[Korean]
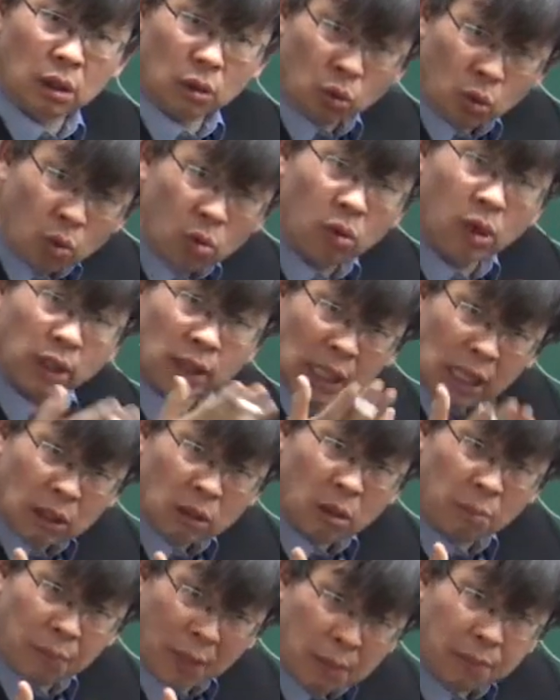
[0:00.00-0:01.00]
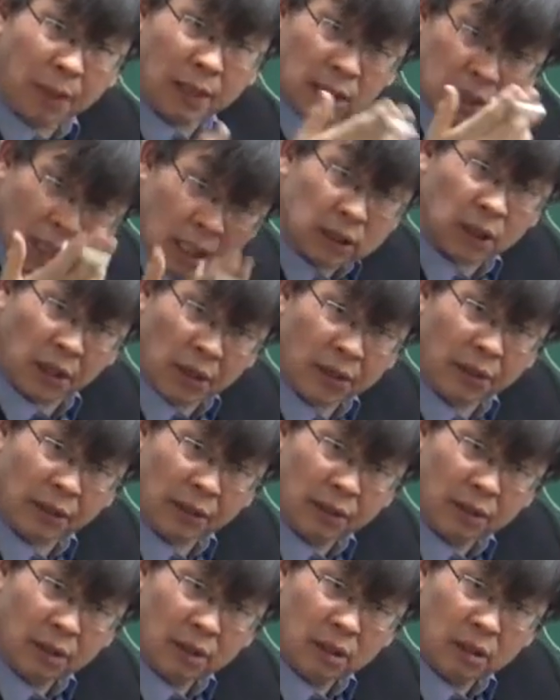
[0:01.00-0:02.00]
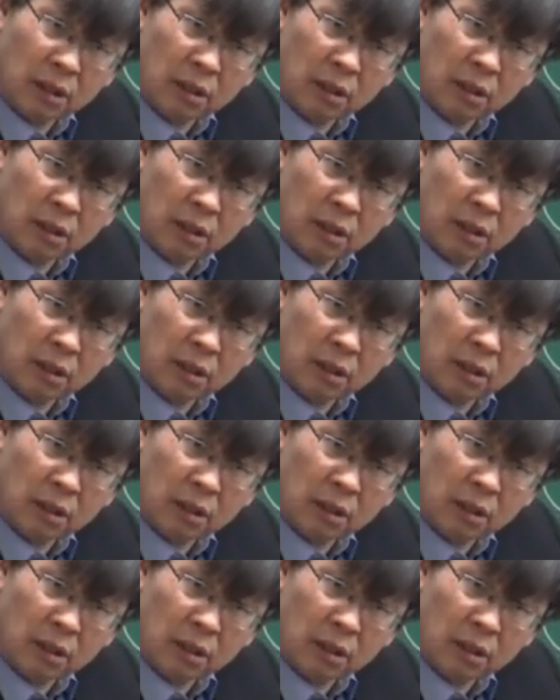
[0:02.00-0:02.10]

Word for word: 용어에 대한 걸 빨리빨리 이해하셔요.